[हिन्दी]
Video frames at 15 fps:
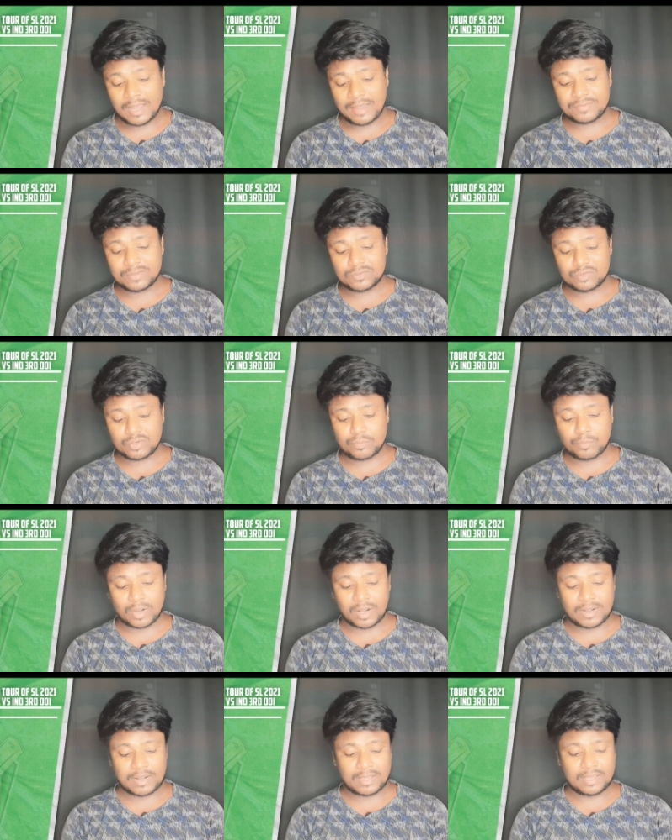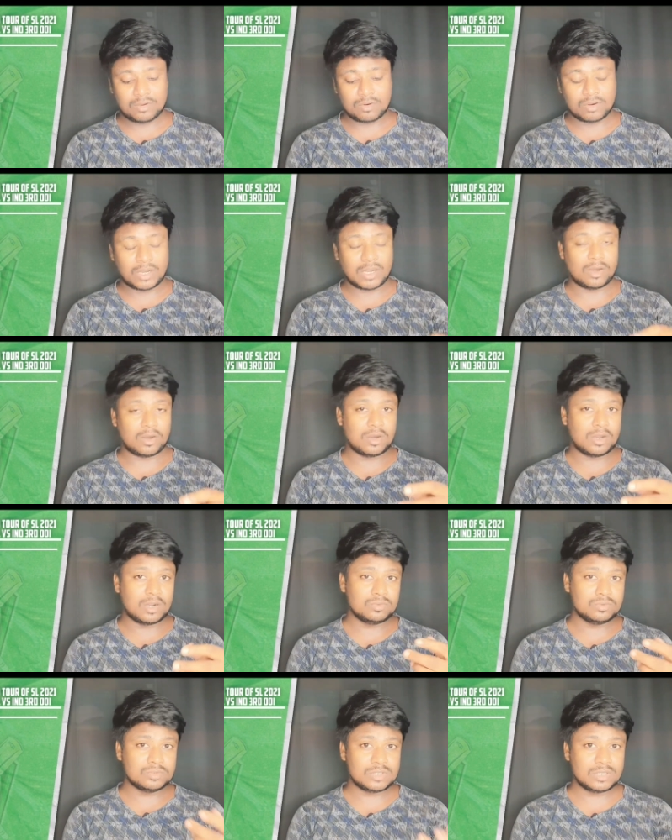हाफ सेंचुरी पूरा नहीं हुआ
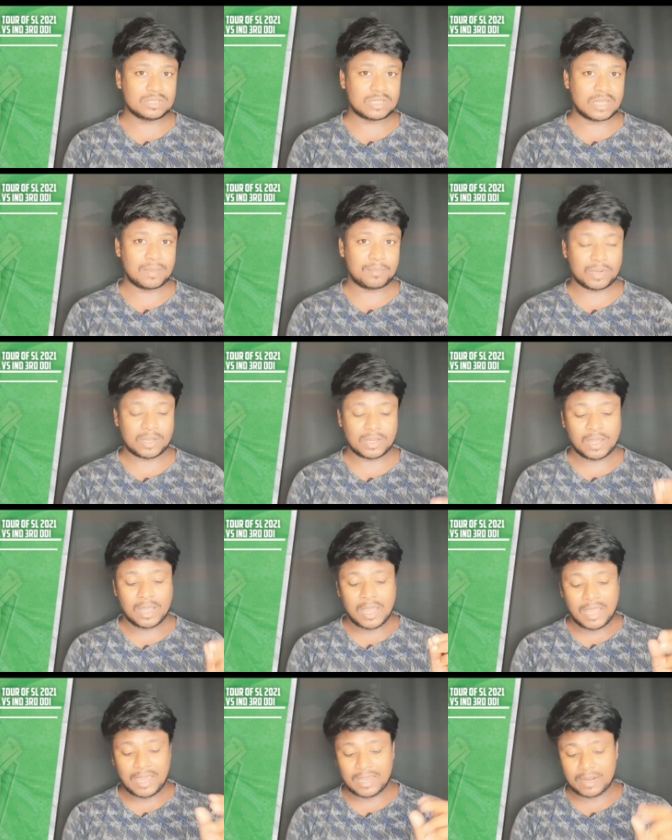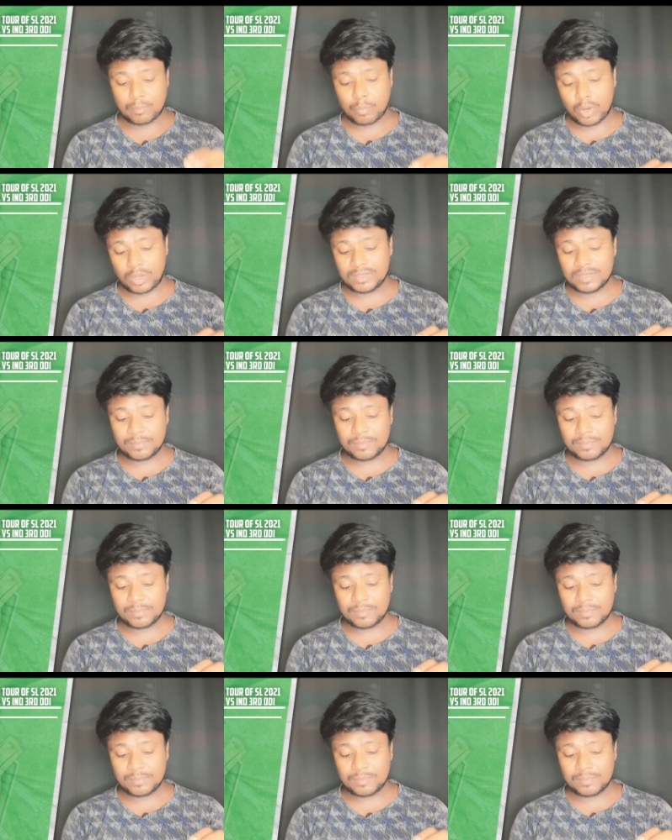और दूसरी तरफ अगर बॉलिंग